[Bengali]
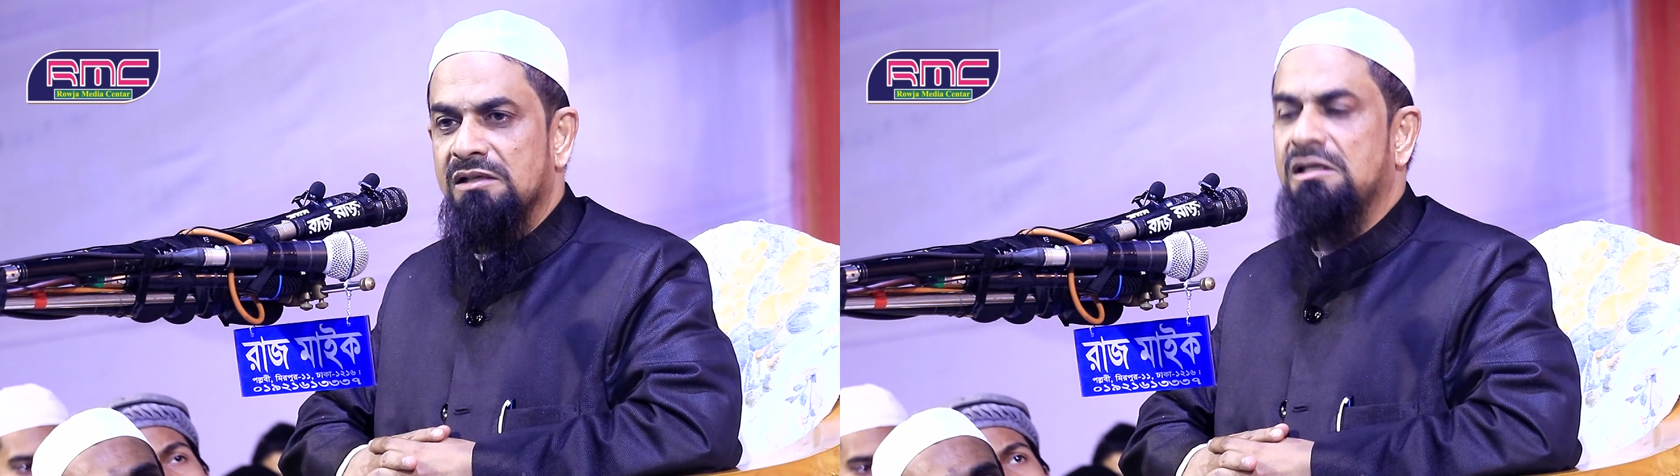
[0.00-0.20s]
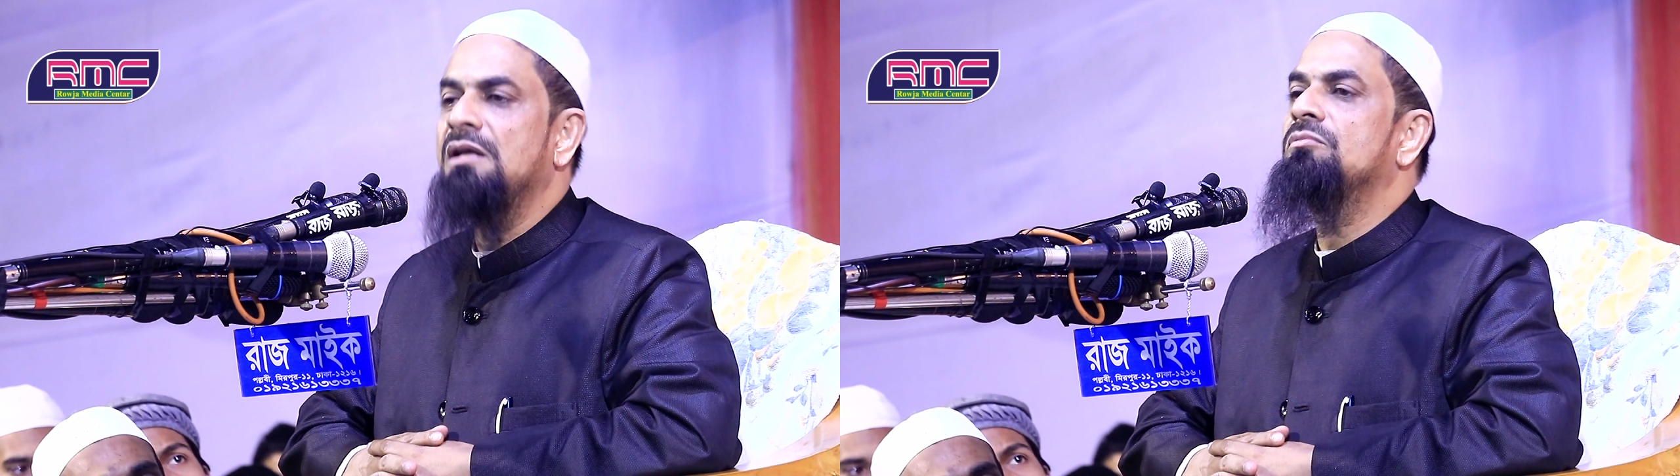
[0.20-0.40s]

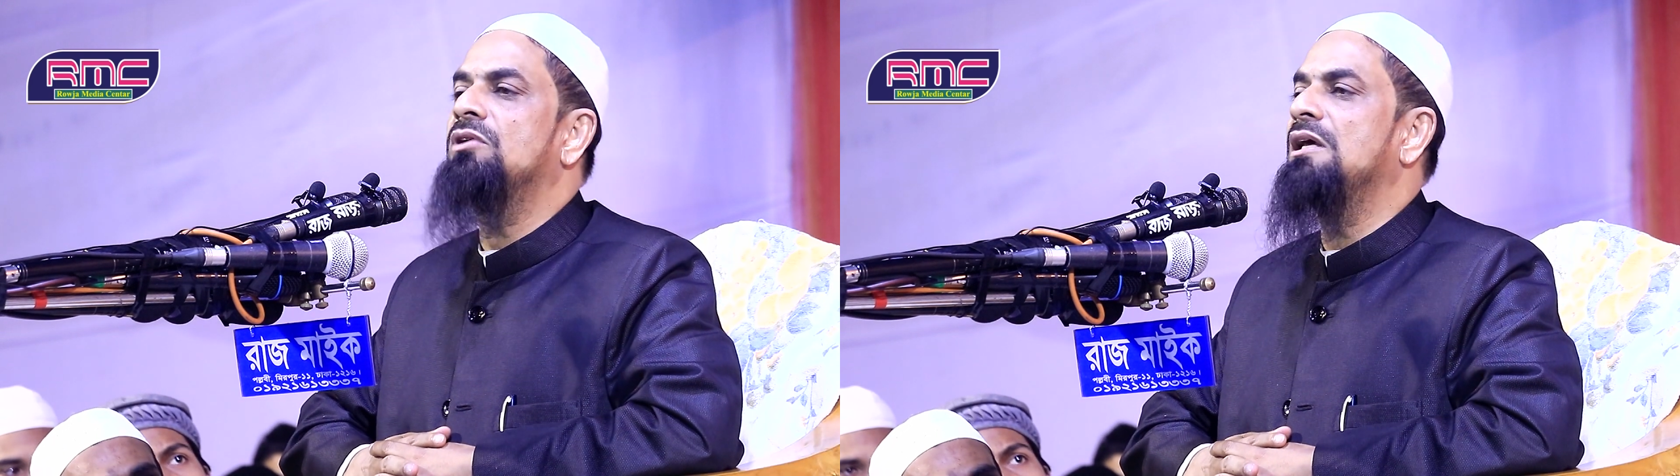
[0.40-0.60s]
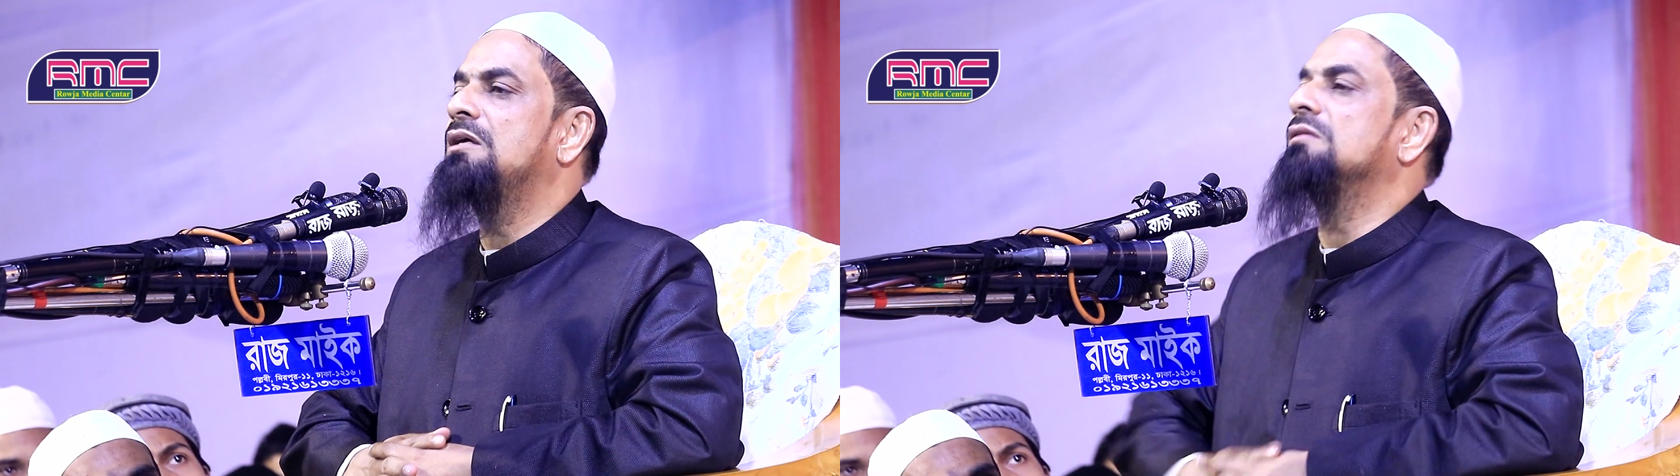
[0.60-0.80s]
সালাম
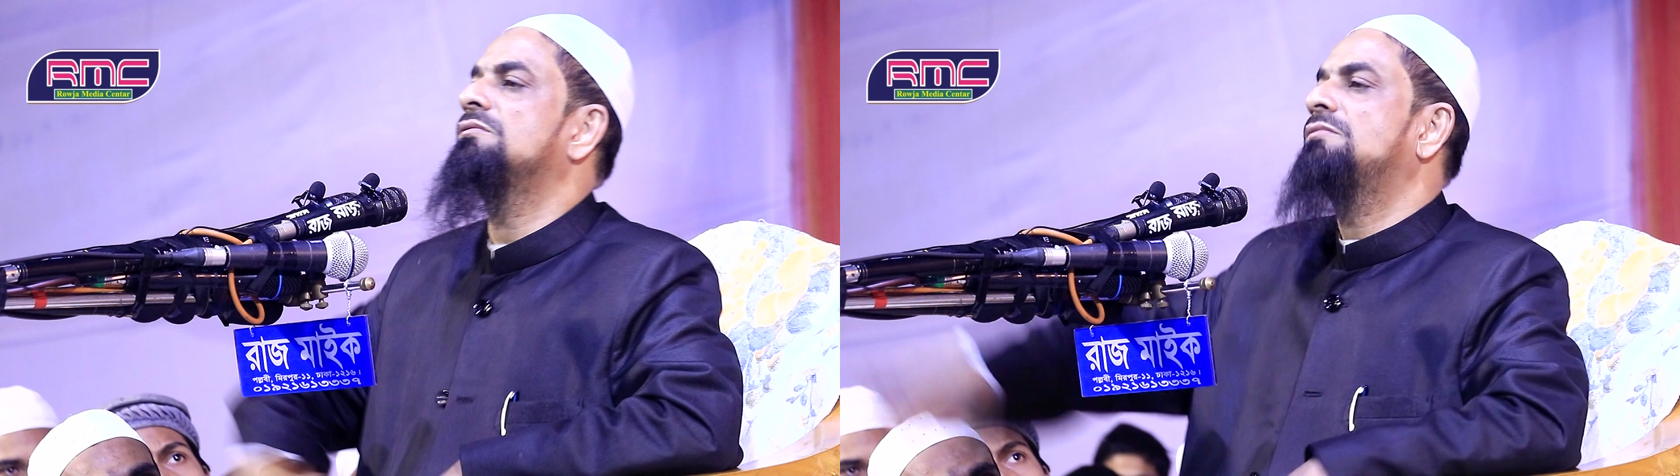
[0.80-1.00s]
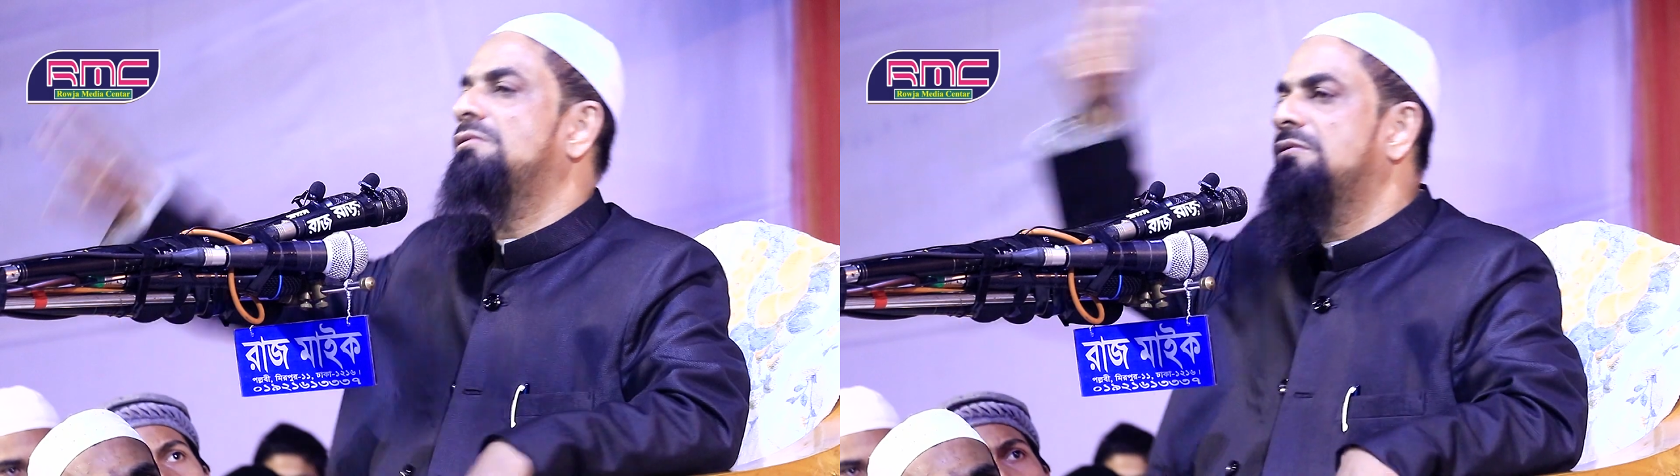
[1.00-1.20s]
করে এই
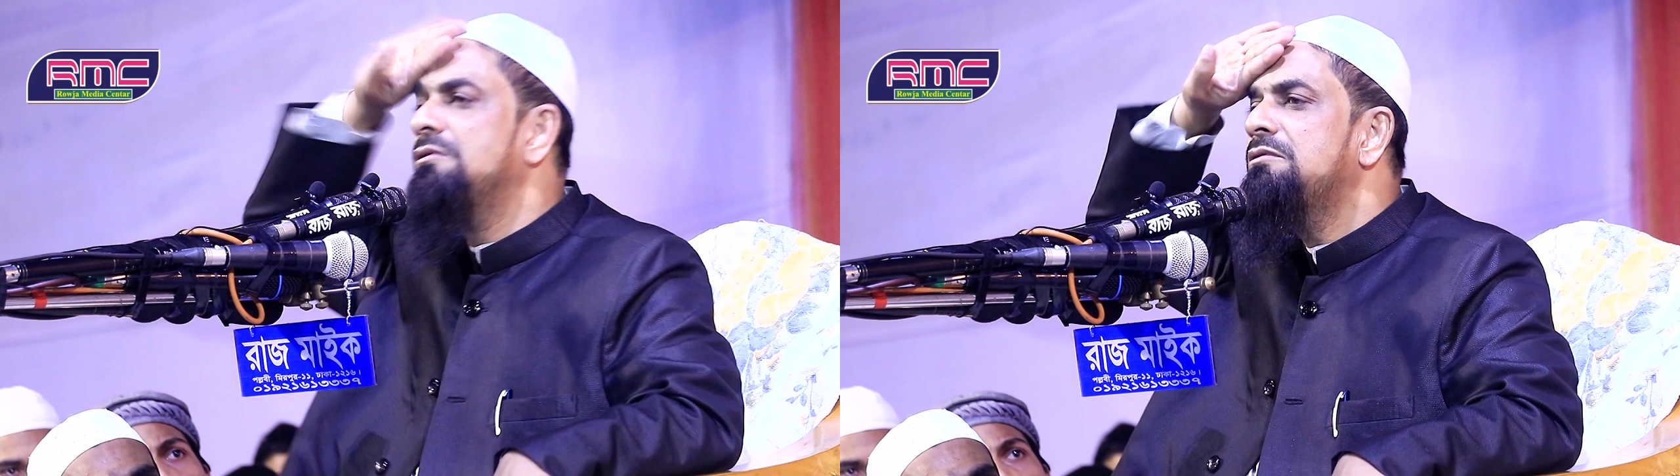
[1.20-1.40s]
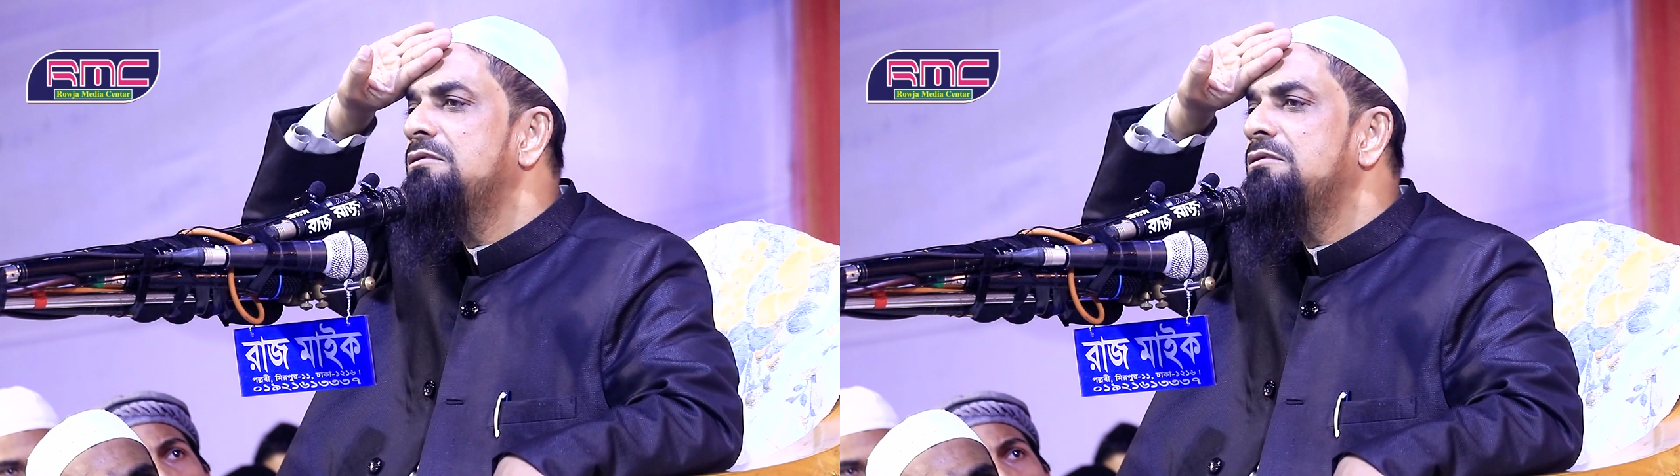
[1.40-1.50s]
টু